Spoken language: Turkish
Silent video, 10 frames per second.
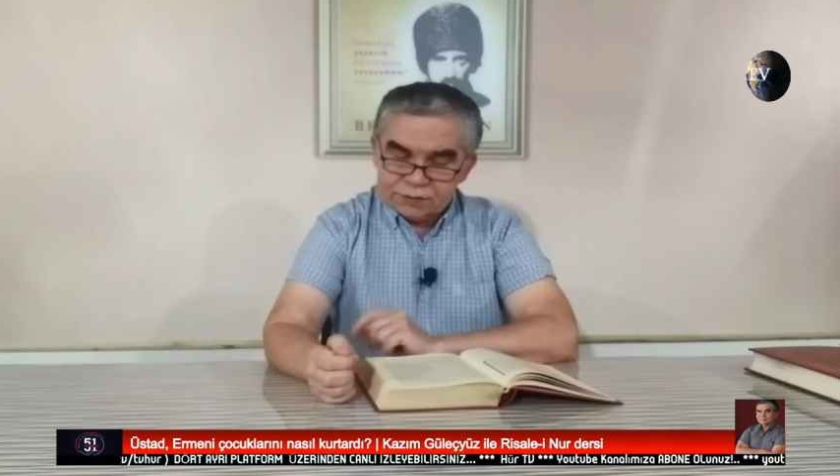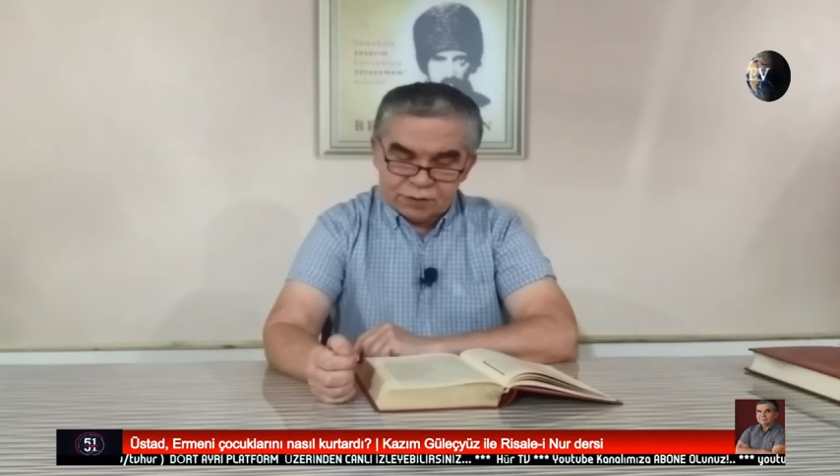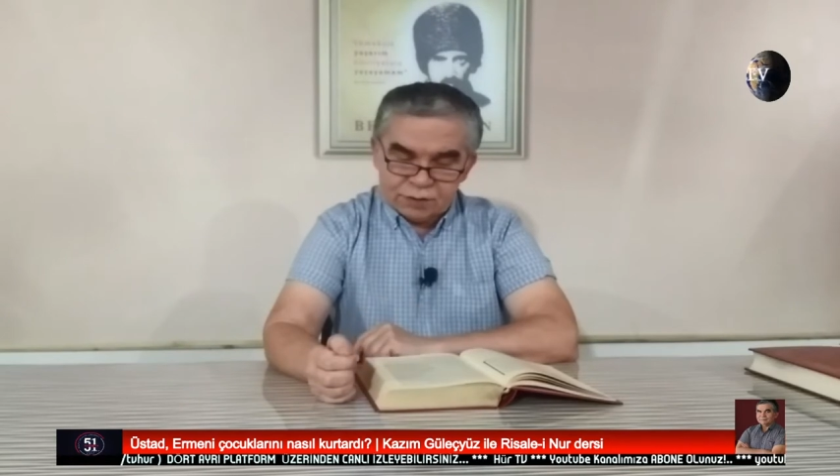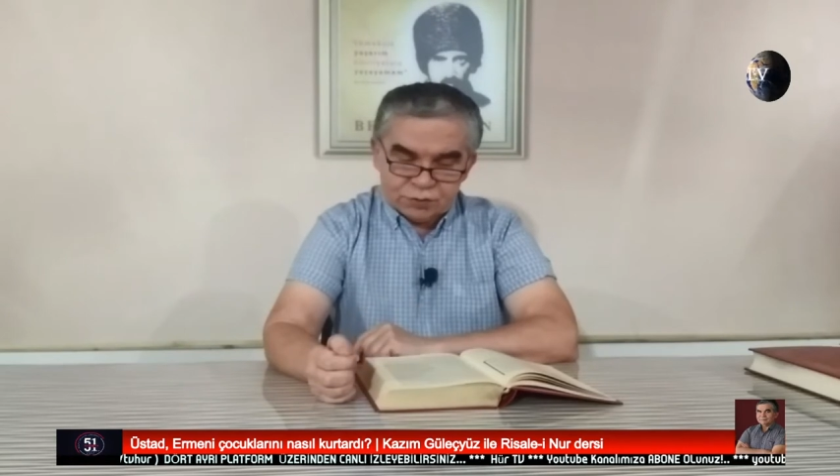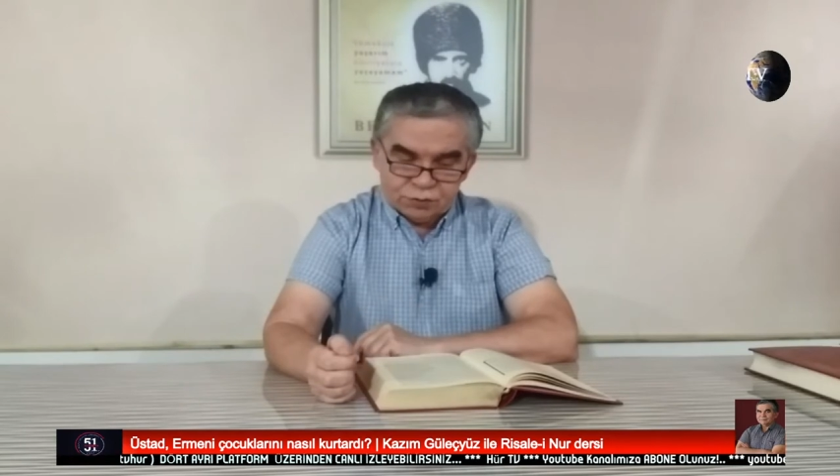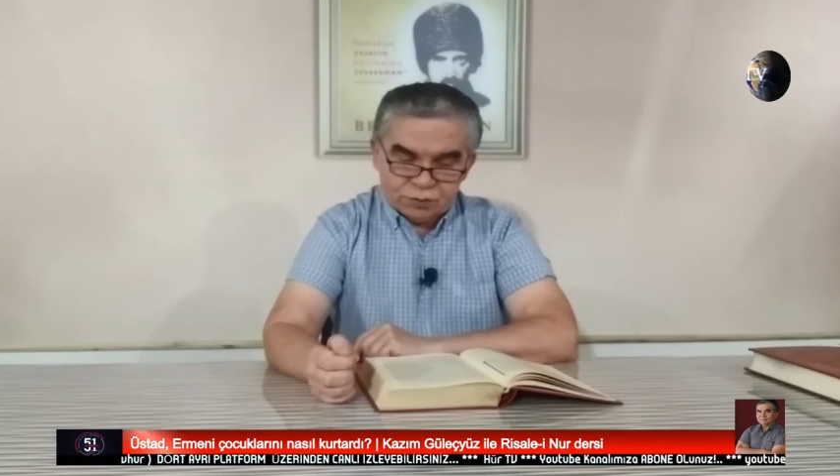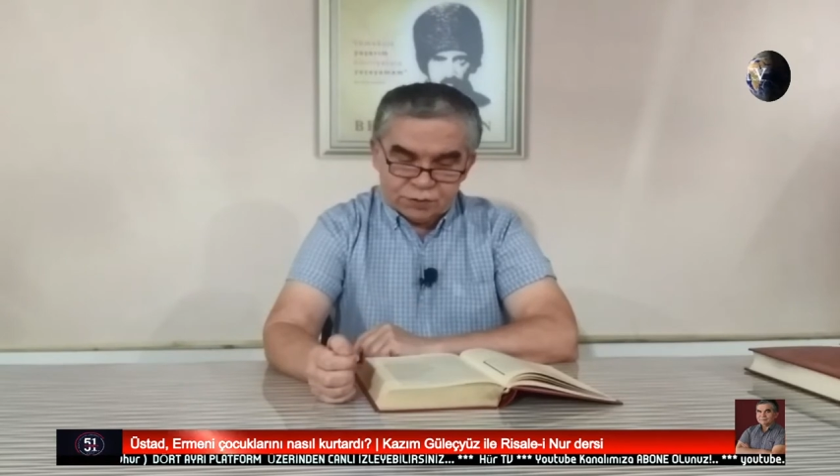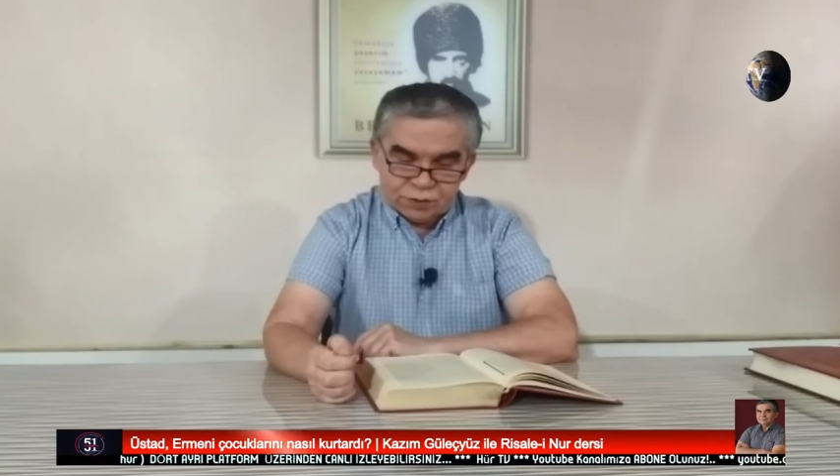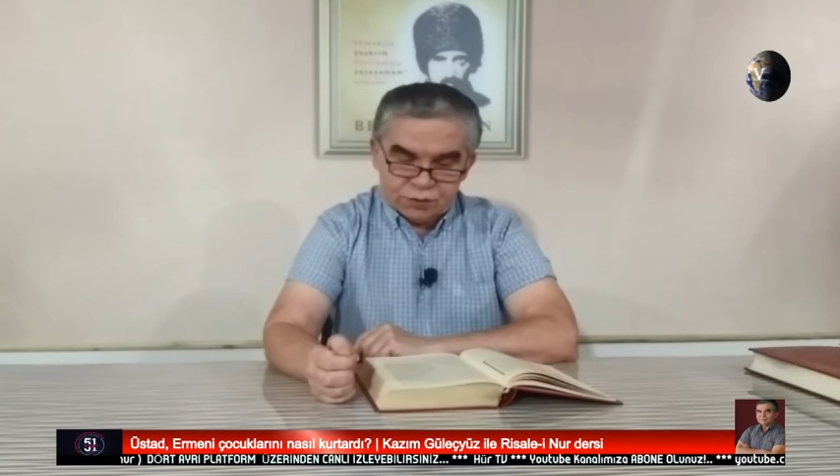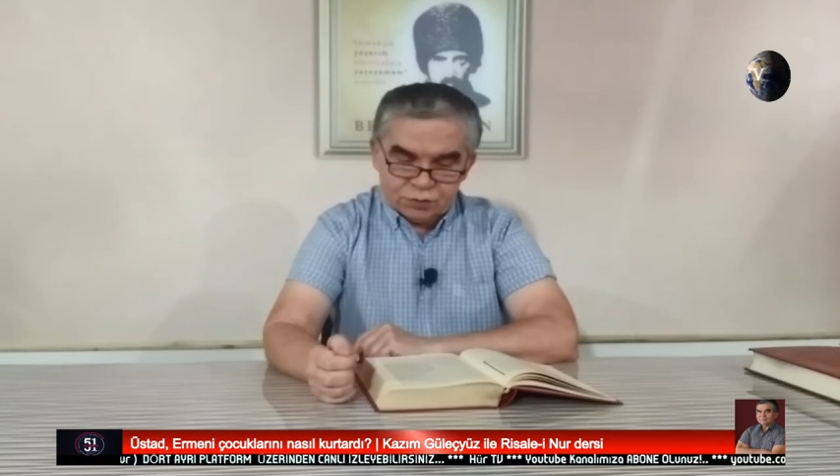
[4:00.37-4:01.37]
vermiş o
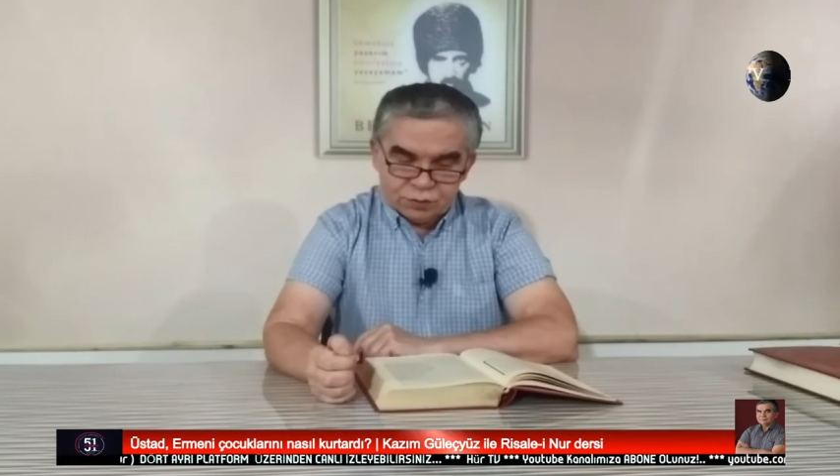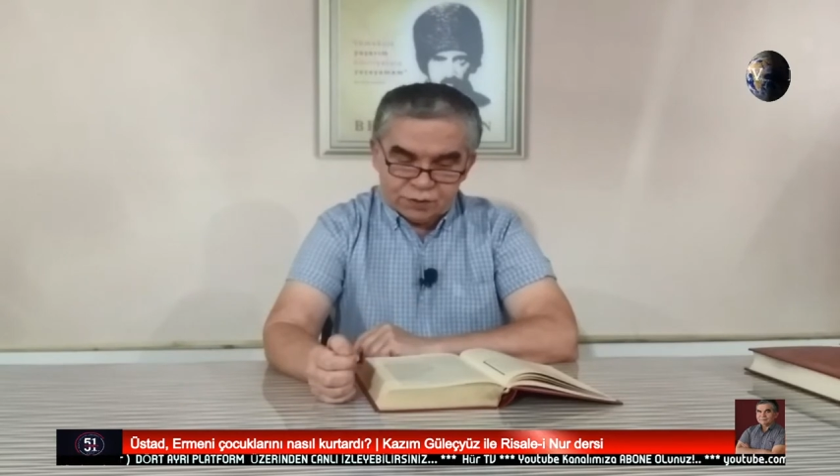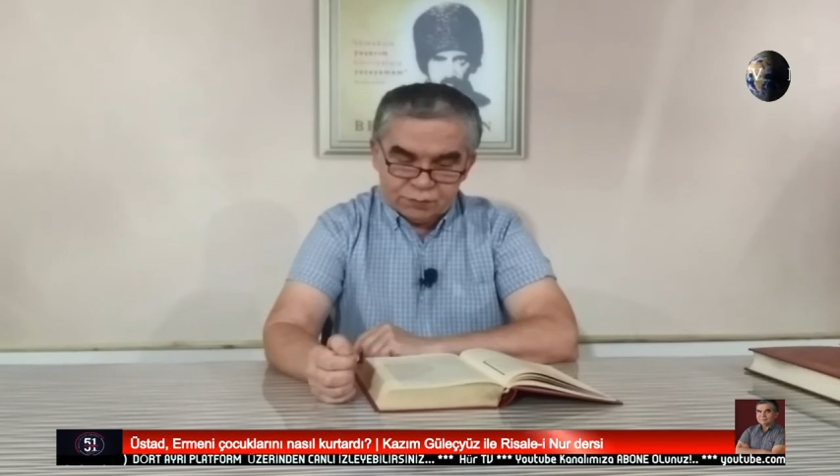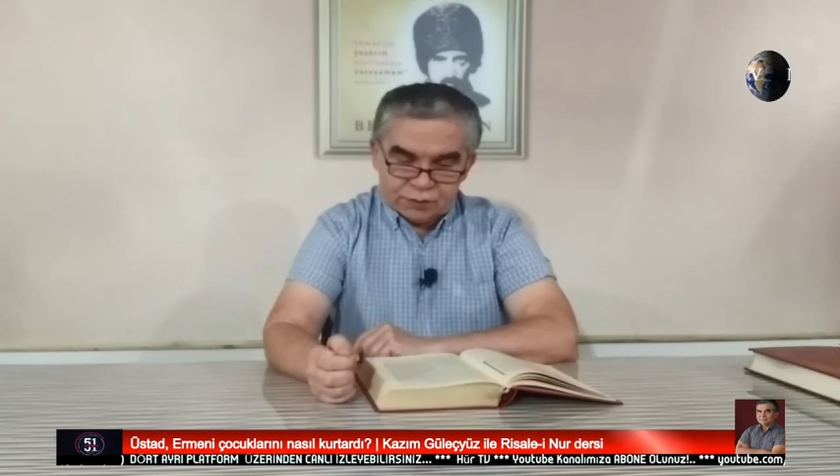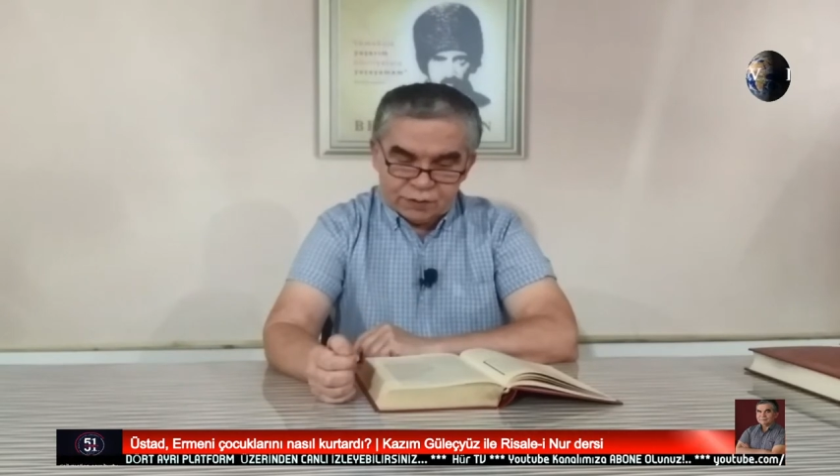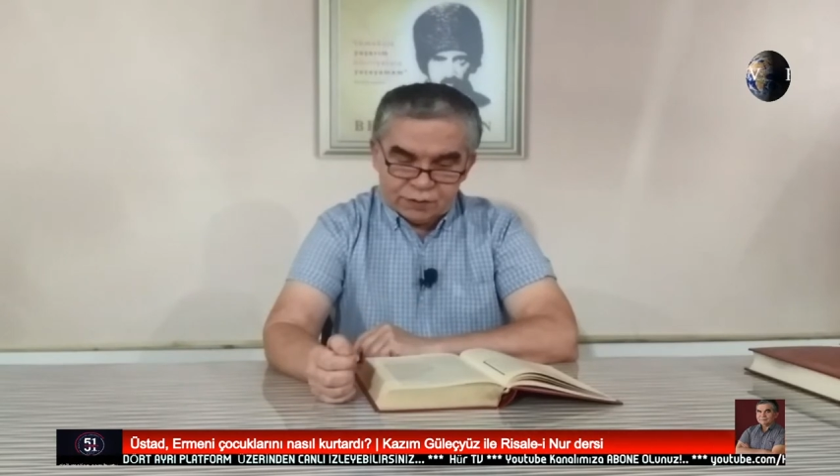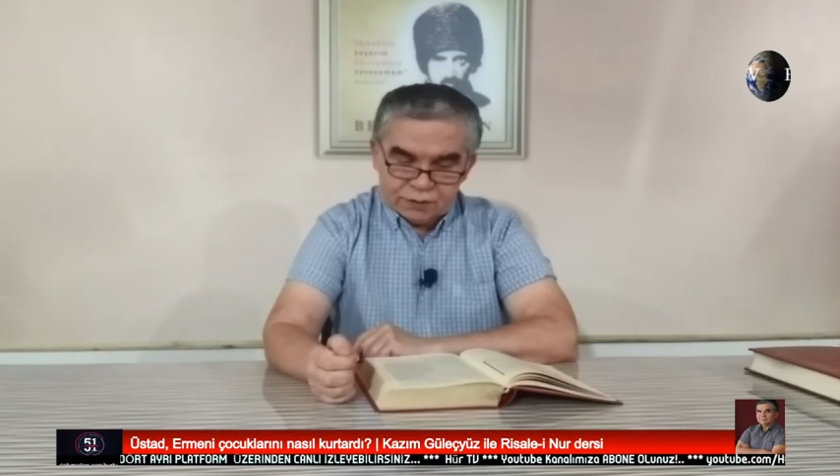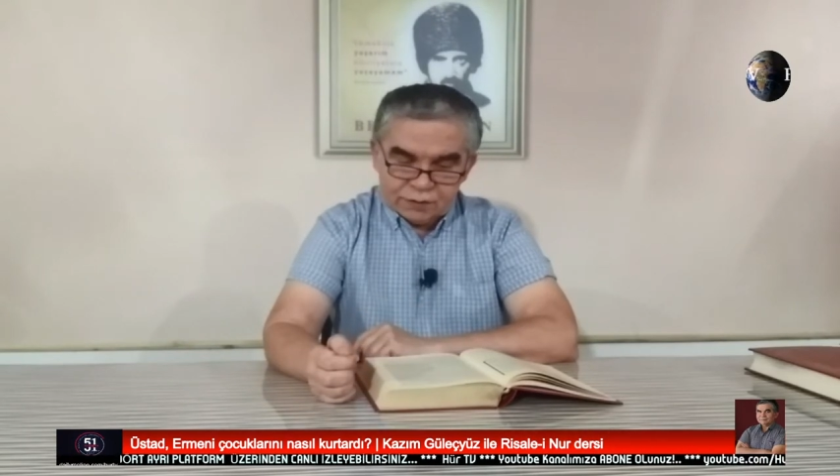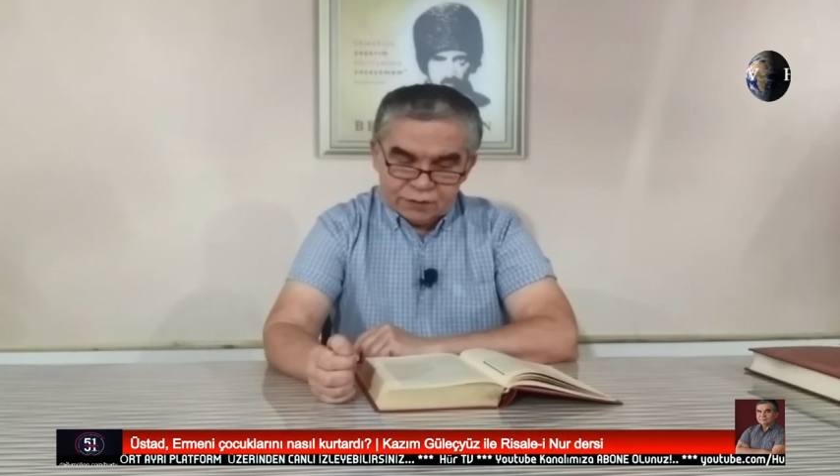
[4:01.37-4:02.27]
savaş ortamında.